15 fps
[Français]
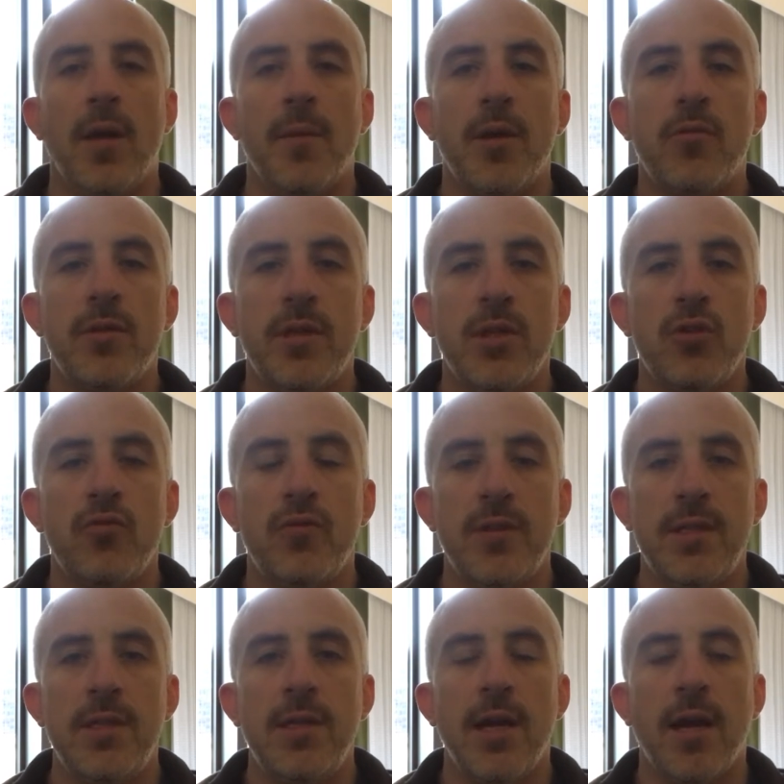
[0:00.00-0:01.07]
Voilà, bah écoutez, je
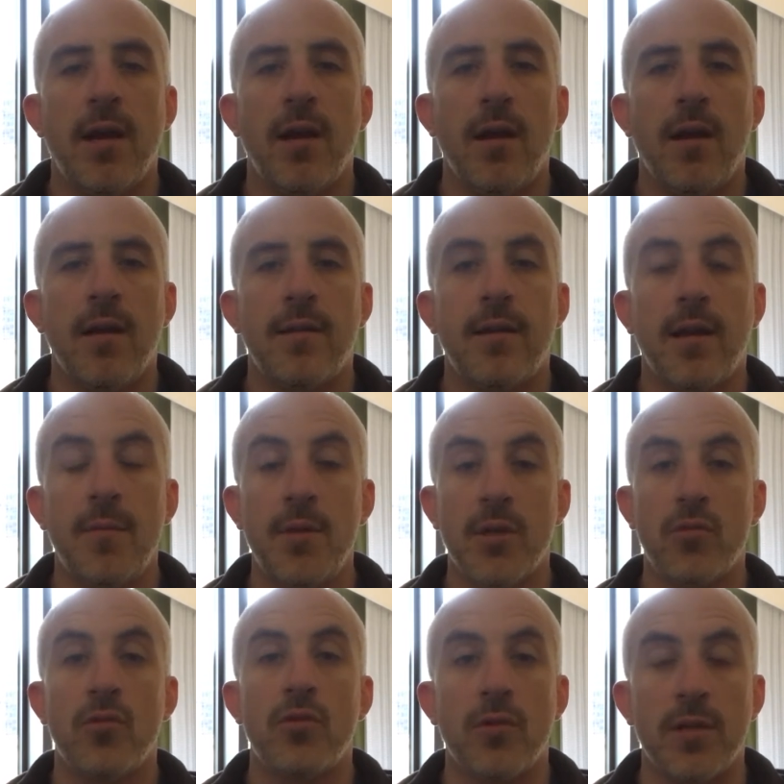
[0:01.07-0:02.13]
vous dis à très
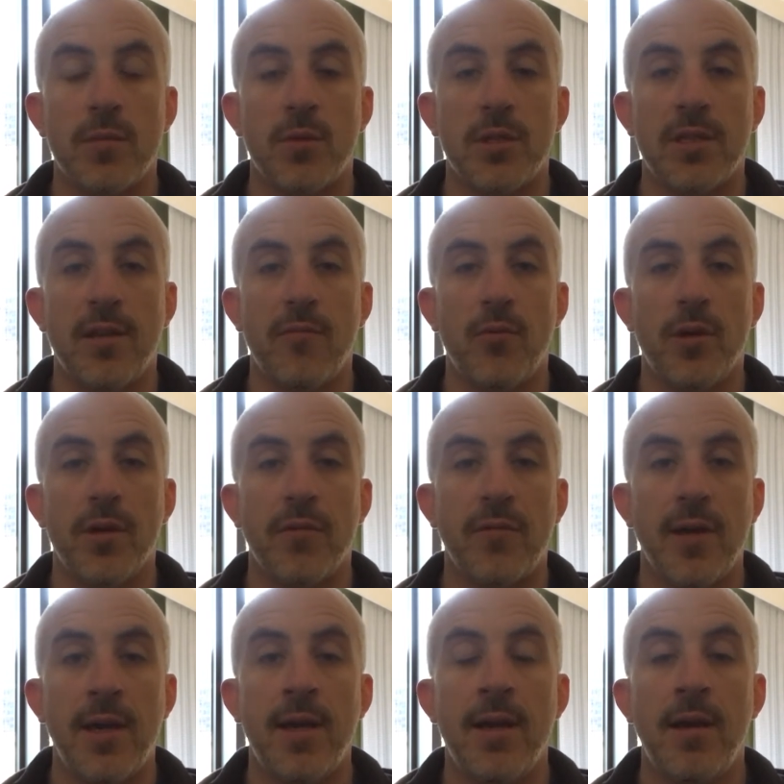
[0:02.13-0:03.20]
bientôt sur
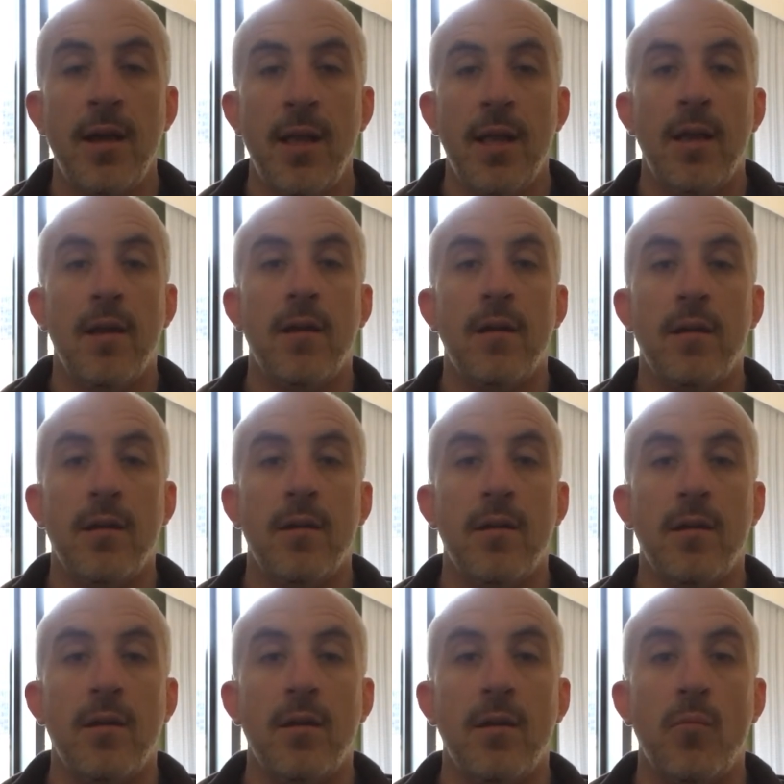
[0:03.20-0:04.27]
xboxlive.fr.
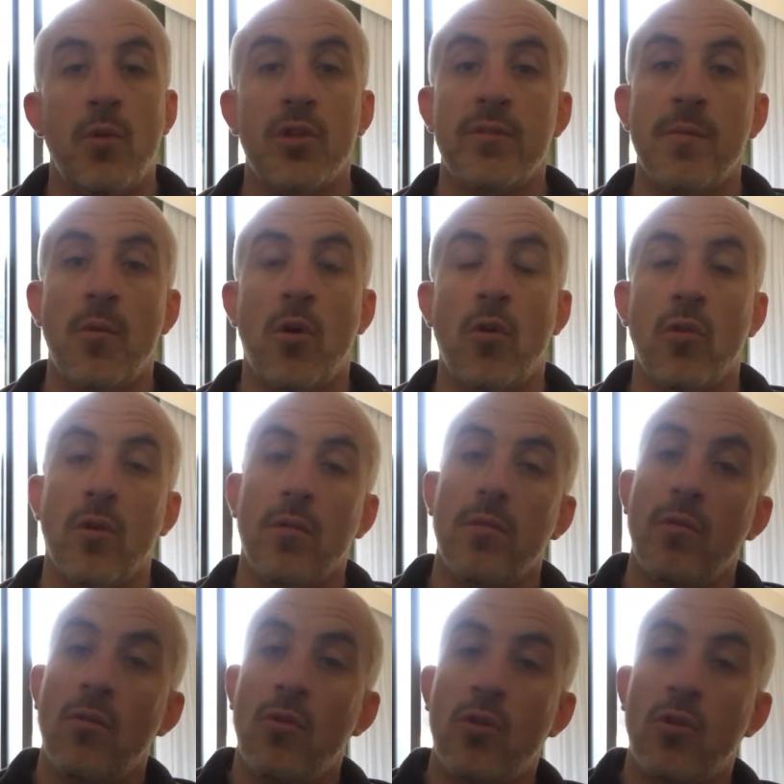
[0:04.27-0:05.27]
Euh, moi, je vais me rendre